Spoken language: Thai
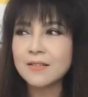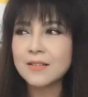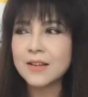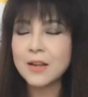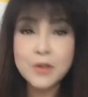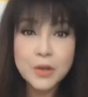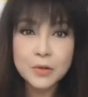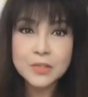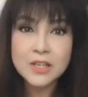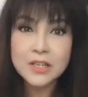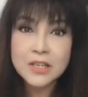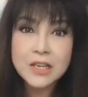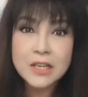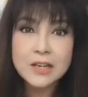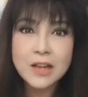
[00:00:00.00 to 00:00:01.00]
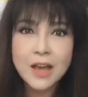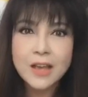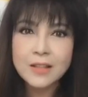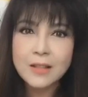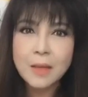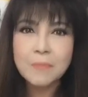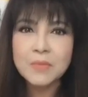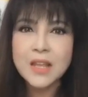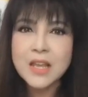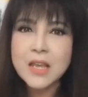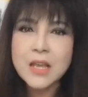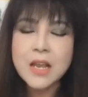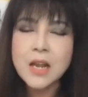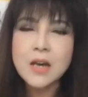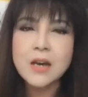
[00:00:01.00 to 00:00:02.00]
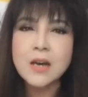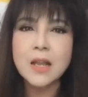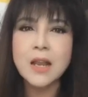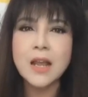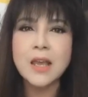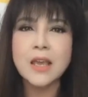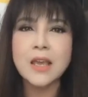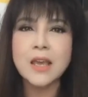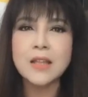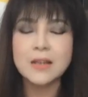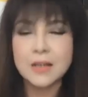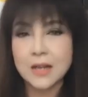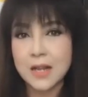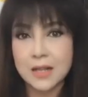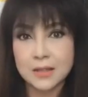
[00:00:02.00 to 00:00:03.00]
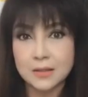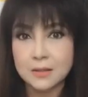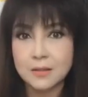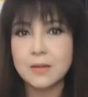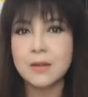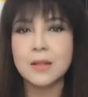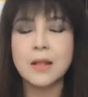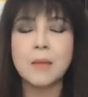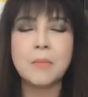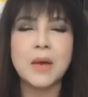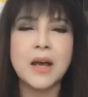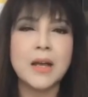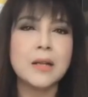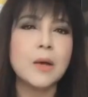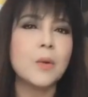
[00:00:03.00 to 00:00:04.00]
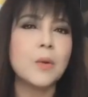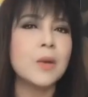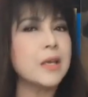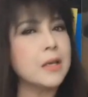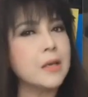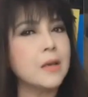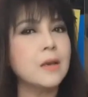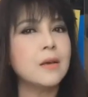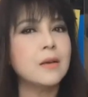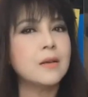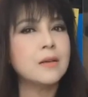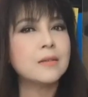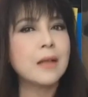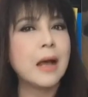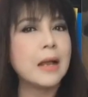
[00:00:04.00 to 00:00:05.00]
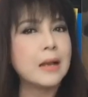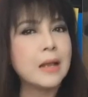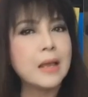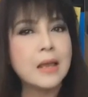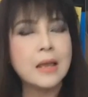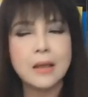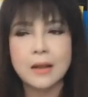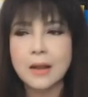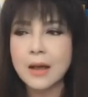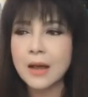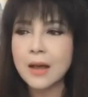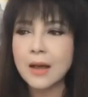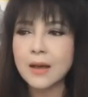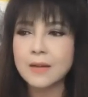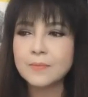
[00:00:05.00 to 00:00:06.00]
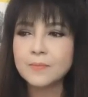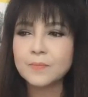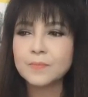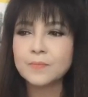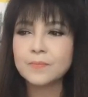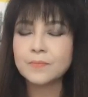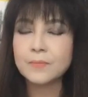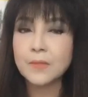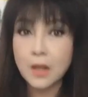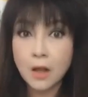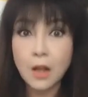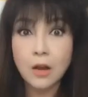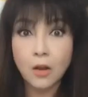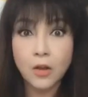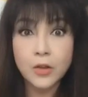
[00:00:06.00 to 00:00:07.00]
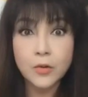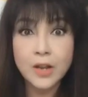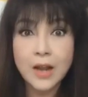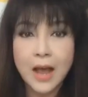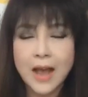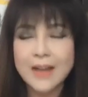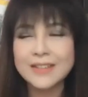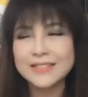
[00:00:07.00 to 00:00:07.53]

แล้วเดี๋ยวจะกินให้เต็มที่เลยอะไรอย่างเงี้ย ถึงขนาดเคยทำอาหารเกาหลี ทานเองนะคะอร่อยด้วยนะ